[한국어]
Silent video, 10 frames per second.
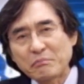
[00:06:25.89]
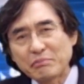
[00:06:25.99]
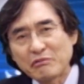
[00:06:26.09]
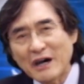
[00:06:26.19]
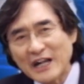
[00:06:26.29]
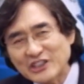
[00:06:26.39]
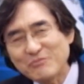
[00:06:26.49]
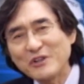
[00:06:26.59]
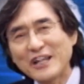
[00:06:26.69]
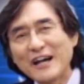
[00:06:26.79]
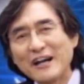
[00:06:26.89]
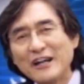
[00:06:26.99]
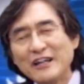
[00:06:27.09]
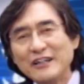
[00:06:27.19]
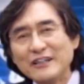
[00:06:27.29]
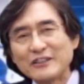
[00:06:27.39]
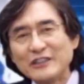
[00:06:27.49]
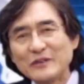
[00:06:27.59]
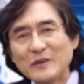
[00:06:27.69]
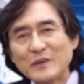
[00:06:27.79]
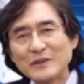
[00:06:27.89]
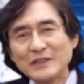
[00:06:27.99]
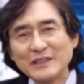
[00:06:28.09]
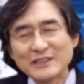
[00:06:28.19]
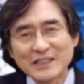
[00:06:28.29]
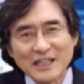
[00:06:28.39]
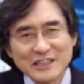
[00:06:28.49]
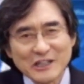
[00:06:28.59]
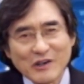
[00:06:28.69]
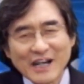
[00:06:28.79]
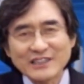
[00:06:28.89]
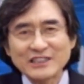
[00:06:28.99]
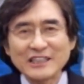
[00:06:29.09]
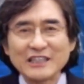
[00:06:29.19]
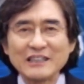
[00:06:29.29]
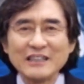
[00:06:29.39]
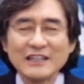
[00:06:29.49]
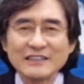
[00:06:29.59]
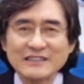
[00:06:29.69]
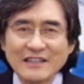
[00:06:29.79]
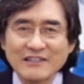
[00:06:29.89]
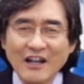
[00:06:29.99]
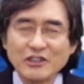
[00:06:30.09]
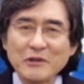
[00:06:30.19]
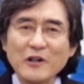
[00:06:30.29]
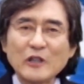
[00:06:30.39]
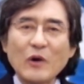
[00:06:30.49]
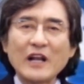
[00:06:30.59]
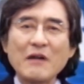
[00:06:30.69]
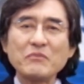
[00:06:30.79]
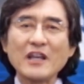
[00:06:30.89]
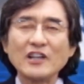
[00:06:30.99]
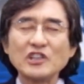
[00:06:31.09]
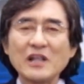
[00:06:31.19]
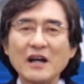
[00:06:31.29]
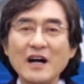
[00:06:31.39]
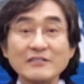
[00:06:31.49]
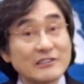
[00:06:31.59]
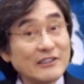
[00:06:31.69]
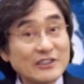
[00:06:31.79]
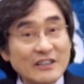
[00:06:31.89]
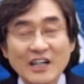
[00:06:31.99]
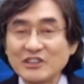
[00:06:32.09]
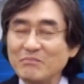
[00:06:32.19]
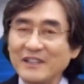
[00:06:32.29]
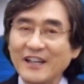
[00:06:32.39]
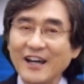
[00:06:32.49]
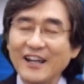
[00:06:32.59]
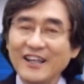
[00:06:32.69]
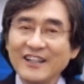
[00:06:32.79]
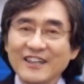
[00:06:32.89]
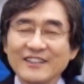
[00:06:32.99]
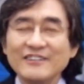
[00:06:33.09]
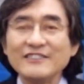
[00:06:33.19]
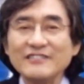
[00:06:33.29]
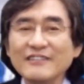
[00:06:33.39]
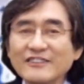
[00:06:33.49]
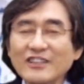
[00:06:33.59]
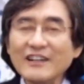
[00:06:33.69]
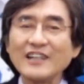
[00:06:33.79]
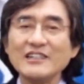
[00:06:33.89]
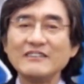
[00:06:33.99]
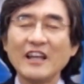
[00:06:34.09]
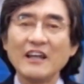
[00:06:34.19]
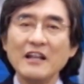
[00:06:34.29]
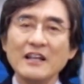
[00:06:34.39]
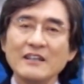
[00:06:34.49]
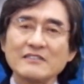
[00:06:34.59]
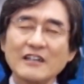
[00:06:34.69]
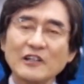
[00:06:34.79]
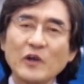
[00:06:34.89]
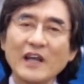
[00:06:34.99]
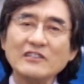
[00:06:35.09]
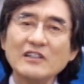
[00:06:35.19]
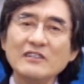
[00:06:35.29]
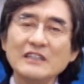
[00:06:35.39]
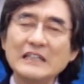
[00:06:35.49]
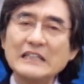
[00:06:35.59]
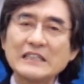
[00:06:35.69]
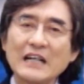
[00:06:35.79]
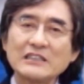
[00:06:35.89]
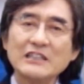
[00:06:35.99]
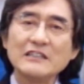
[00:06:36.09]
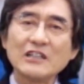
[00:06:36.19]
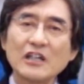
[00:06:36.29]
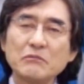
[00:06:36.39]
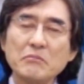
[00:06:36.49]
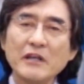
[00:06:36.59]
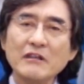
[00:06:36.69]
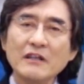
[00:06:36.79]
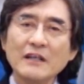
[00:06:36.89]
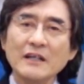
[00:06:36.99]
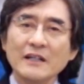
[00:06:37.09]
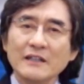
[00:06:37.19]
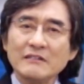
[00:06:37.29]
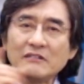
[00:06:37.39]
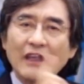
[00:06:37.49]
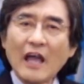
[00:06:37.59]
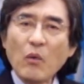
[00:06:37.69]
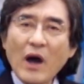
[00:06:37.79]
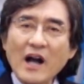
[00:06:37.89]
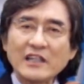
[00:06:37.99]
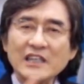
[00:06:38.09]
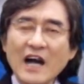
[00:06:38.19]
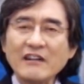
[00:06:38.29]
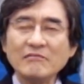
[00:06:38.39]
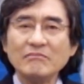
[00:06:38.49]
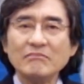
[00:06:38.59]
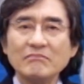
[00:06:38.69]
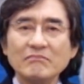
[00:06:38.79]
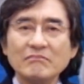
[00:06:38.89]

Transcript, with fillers: 부활하십니다. 그리고 이 제자들과 같이 산 40여일 동안 함께 하시다가 승천하십니다. 그 승천하실 때 사도행전 1장 7절에 보면 때와 기한은